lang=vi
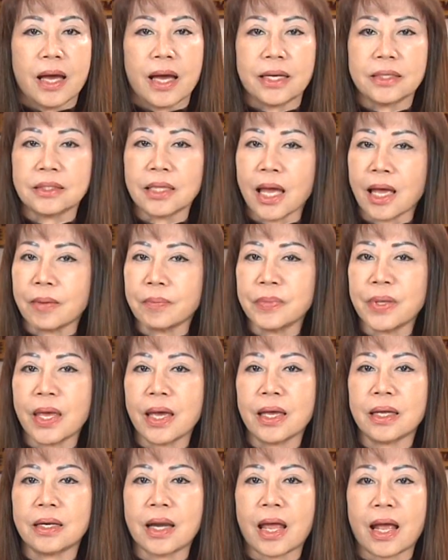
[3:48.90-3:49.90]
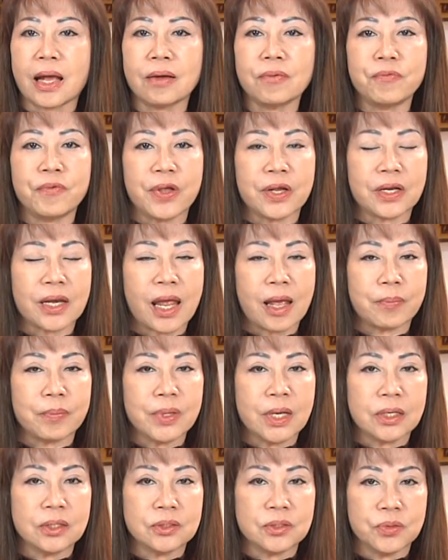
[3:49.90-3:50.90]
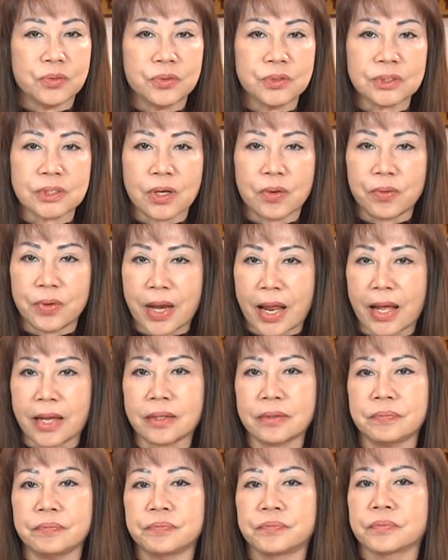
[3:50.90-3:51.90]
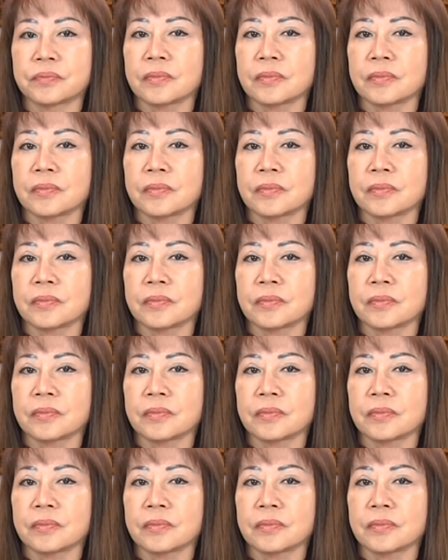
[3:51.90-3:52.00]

hãy tham gia đảng Việt Nam Dân Chủ xã đảng.